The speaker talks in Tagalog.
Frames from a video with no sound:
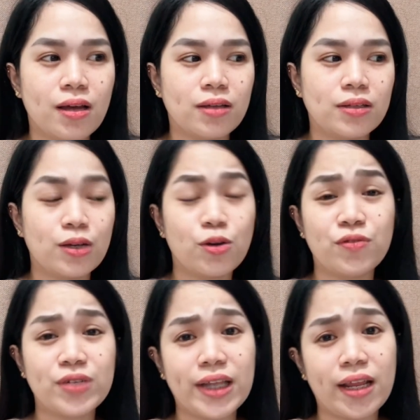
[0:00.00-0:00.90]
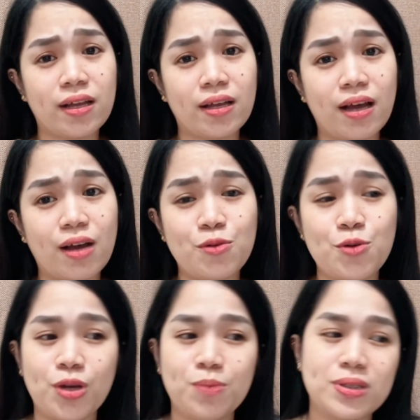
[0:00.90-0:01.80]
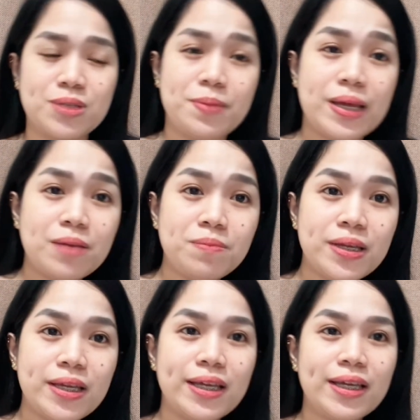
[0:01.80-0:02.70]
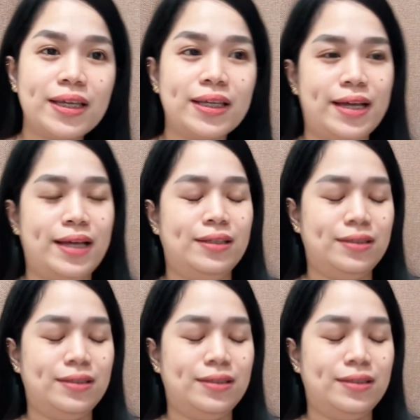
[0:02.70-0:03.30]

nag-overthink ka kung okay ba si baby. Yan.